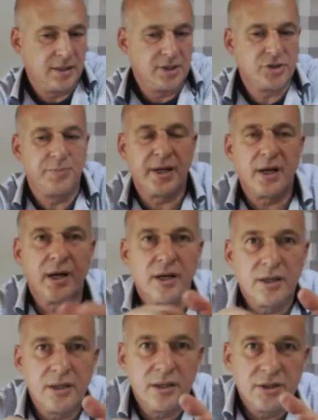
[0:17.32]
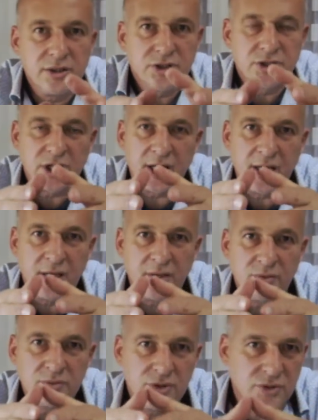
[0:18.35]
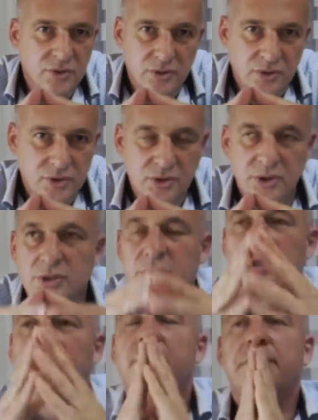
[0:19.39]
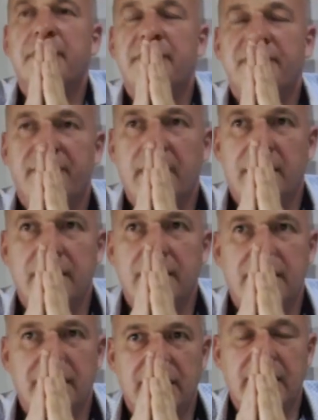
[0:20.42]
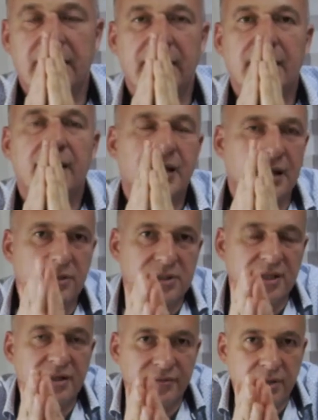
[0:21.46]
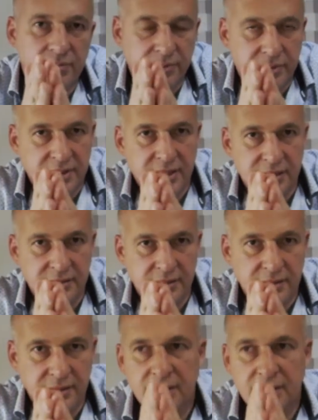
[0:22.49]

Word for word: Oggi però c'è un discorso che mi preme fare e che credo sia davvero importante.